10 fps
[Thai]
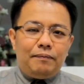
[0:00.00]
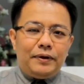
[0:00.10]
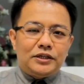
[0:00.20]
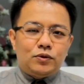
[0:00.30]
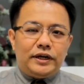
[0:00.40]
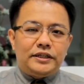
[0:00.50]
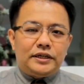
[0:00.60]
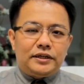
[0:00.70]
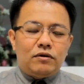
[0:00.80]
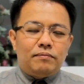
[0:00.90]
พระเยซูคริสต์
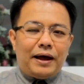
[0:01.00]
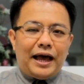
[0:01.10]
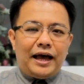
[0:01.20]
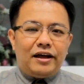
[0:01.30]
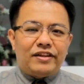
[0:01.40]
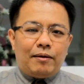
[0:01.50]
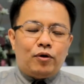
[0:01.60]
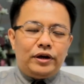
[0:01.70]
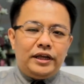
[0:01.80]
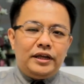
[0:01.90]
ถึงต้องพา
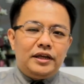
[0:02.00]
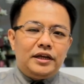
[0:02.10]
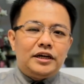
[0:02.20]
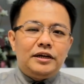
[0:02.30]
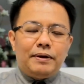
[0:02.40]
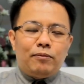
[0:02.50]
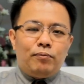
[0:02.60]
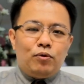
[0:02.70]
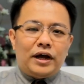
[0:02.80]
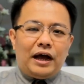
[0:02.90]
3คนนี้ขึ้นไปบน
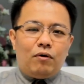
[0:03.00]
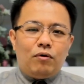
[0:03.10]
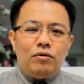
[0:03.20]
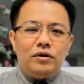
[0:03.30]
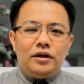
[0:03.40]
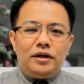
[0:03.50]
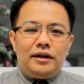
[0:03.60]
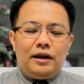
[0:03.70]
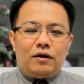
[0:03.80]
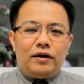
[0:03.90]
ภูเขา
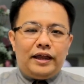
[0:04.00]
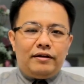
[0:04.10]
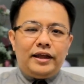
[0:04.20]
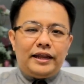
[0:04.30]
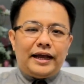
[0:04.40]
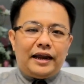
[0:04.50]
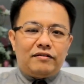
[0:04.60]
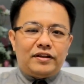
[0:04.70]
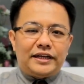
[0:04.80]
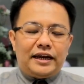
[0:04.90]
แล้วก็เห็นเหตุการณ์
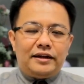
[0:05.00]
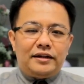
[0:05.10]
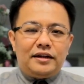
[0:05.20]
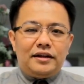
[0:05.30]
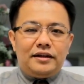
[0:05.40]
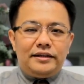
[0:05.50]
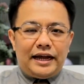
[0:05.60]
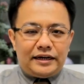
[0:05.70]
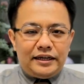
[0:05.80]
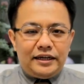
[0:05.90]
อัศจรรย์ อ
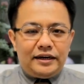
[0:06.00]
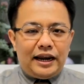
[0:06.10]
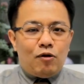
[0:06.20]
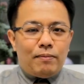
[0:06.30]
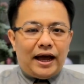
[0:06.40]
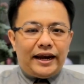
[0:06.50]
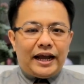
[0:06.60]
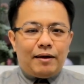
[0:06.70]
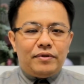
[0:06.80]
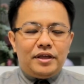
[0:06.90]
ย่างที่เล่ามา
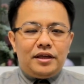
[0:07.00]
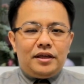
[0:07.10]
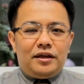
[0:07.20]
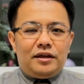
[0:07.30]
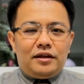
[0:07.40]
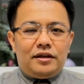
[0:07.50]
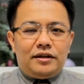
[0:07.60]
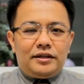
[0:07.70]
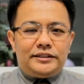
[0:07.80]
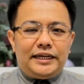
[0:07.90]
นะครับ
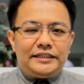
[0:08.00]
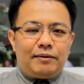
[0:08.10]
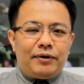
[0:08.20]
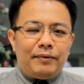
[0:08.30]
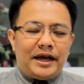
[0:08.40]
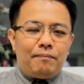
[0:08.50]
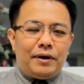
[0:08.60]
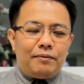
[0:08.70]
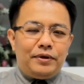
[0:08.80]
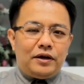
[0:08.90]
ยังจำได้ไหมครับ
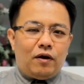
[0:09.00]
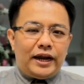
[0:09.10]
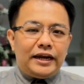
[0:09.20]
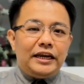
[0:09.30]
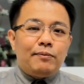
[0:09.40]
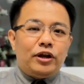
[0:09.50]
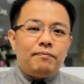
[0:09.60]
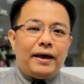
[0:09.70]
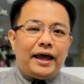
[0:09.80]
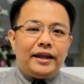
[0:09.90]
พระคัมภีร์ก่อนหน้านี้ ในบท
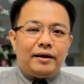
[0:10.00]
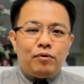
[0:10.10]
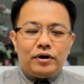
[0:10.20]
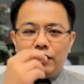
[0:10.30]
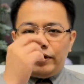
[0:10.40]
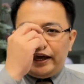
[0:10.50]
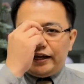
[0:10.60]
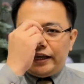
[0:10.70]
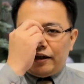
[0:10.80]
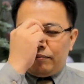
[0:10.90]
ที่8เนี่ยพวกเขาเอง
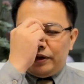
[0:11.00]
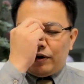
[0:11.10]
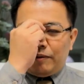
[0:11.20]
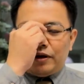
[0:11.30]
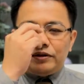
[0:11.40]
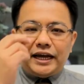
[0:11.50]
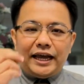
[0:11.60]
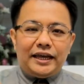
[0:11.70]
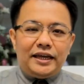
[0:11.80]
ยังมีความเข้าใจ